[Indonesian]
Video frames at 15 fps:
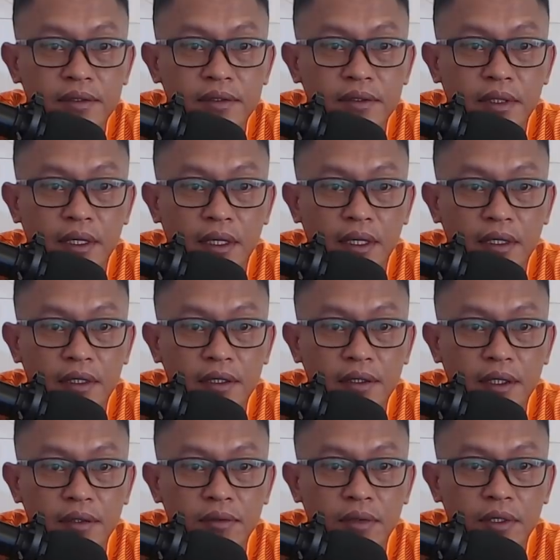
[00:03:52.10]
Ya,
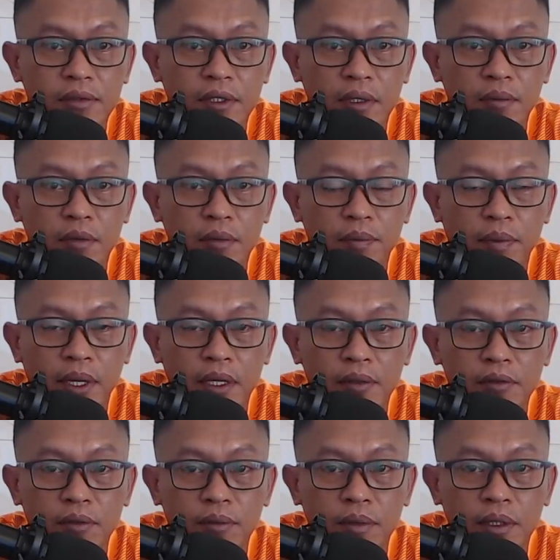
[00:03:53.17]
kita juga sudah berupaya
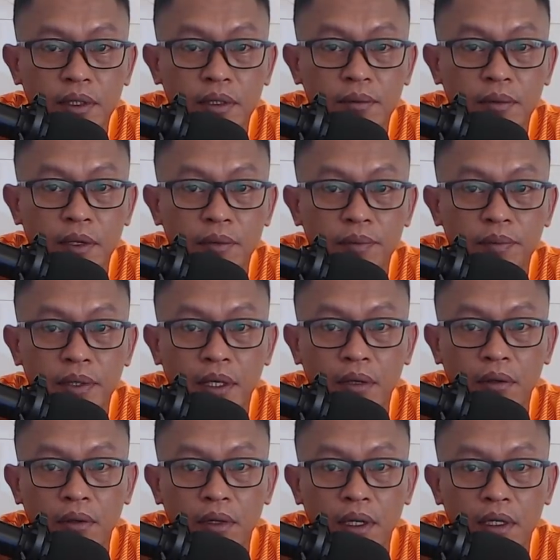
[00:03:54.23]
untuk menghimbau
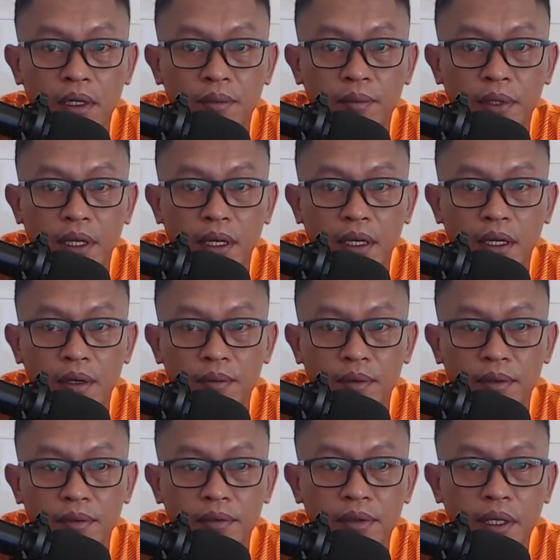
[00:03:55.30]
pihak Korla GMB agar
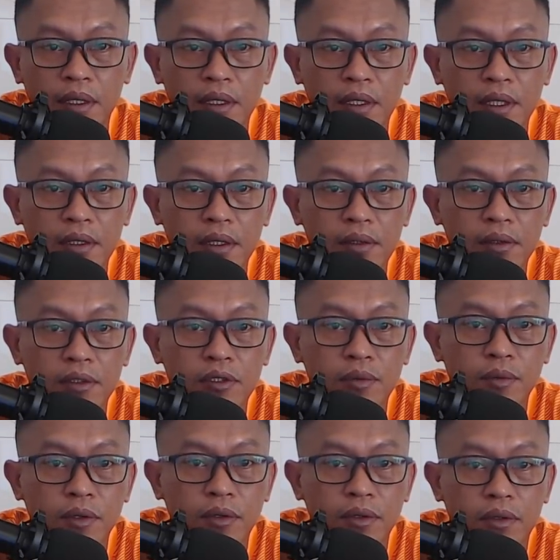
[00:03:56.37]
menunda kegiatan
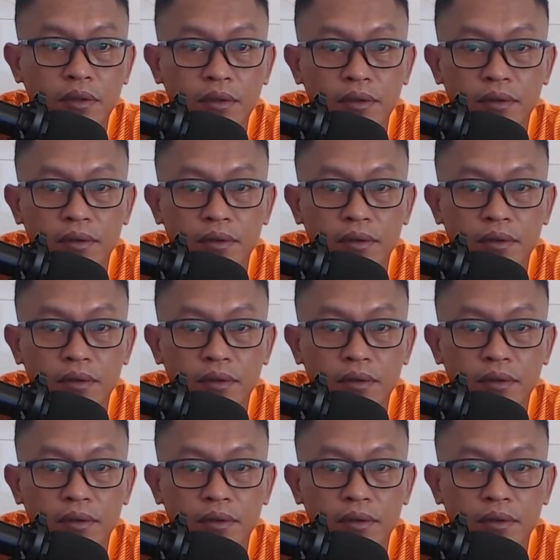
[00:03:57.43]
tersebut.